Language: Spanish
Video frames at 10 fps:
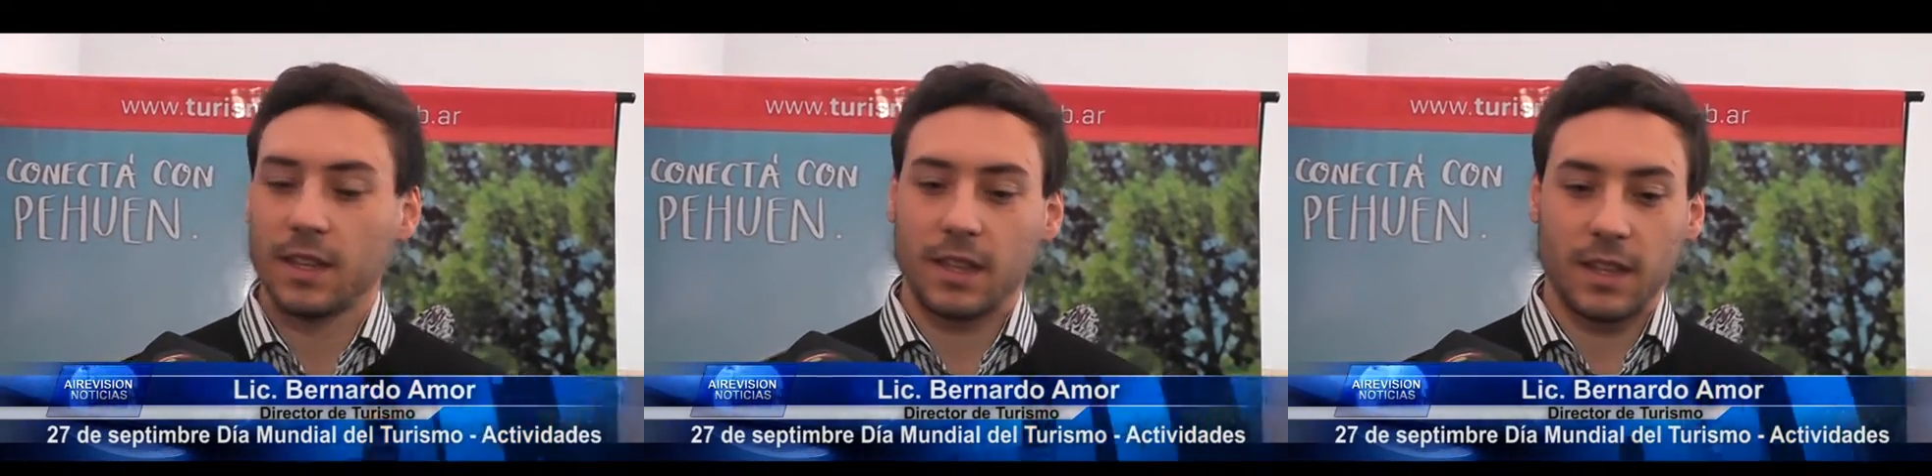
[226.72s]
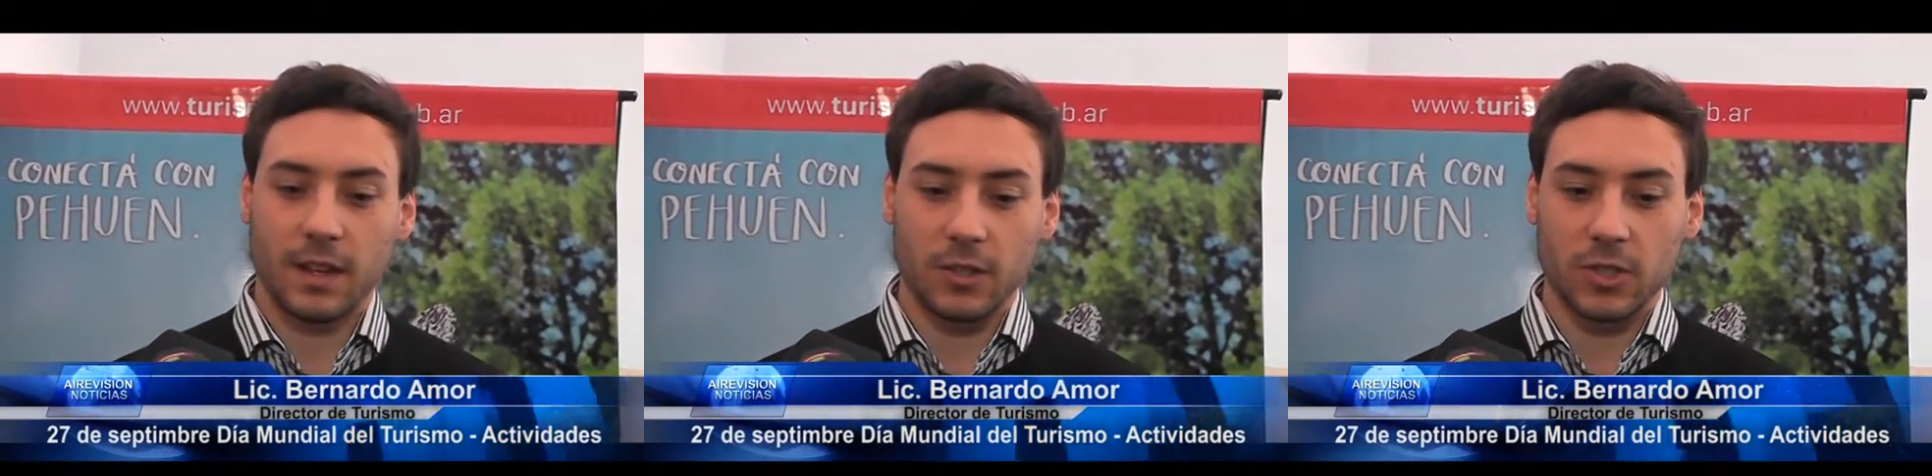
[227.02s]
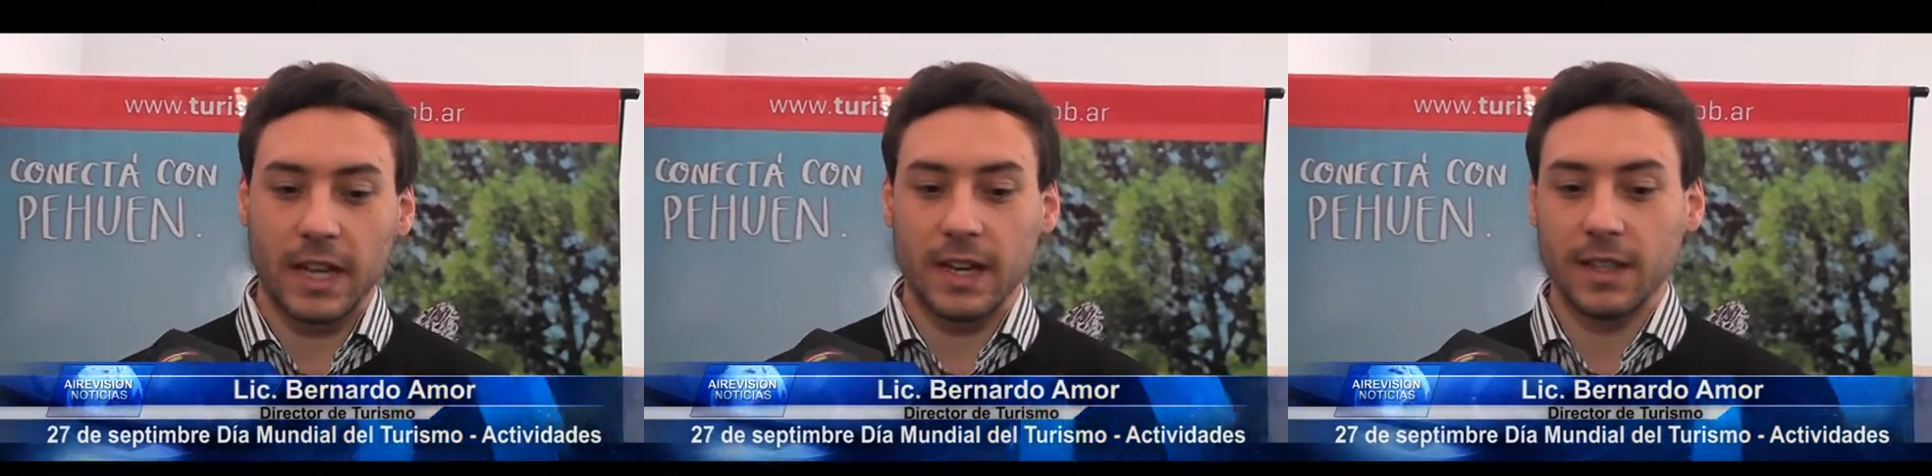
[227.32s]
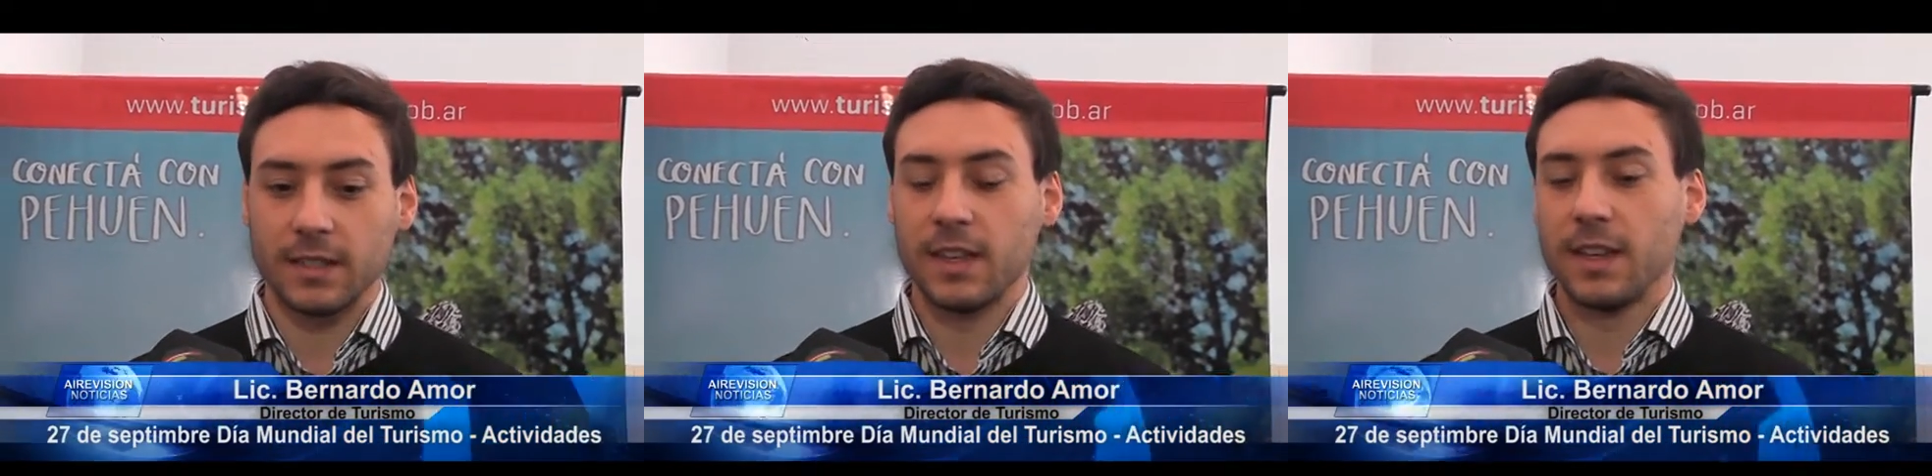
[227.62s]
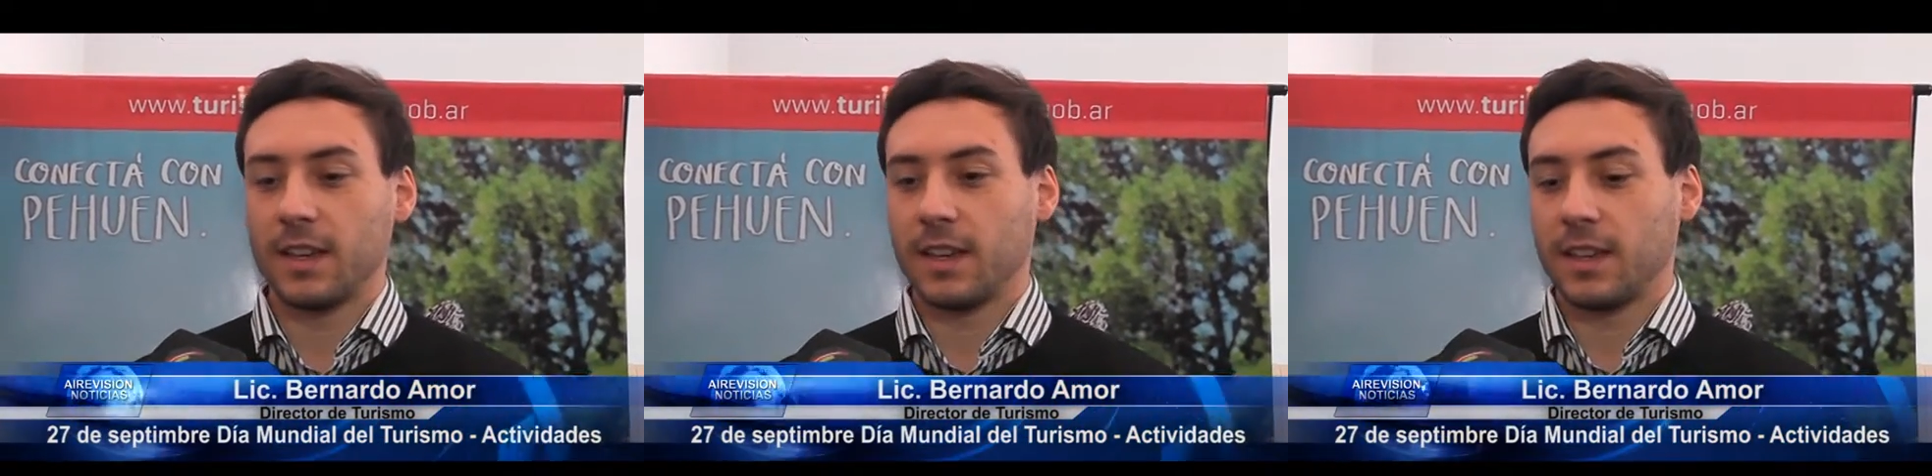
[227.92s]
de Rosales,
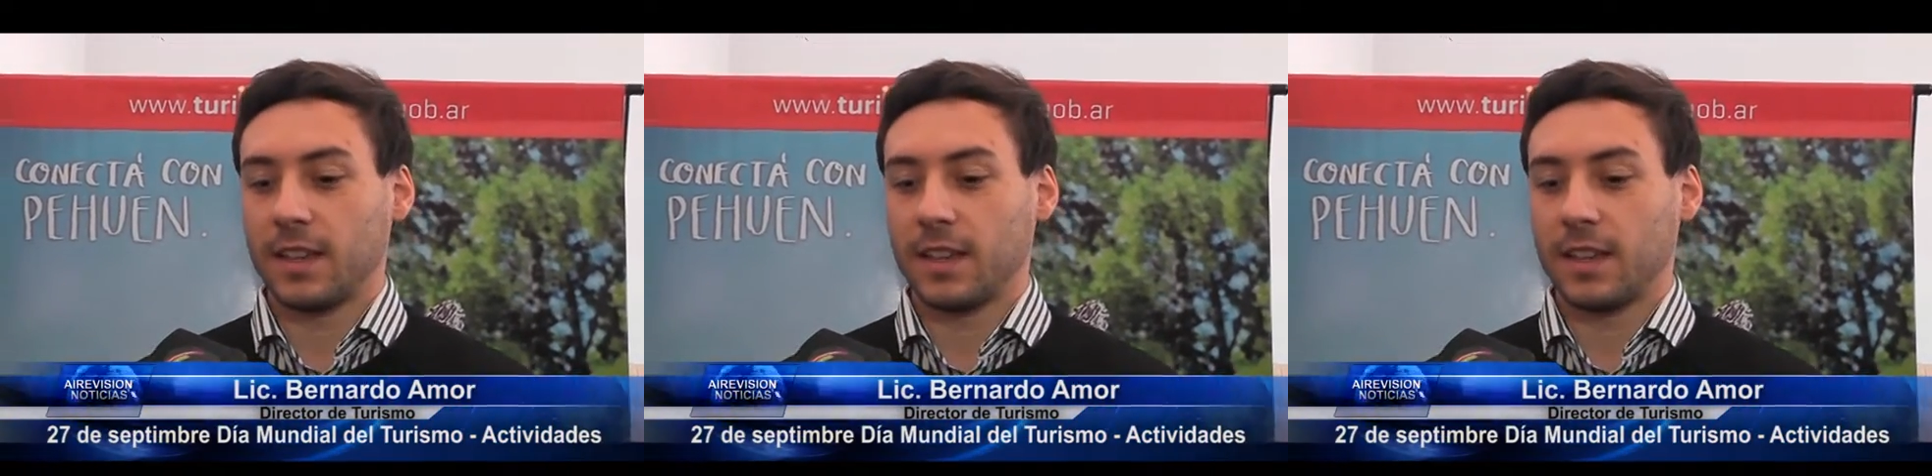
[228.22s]
eh,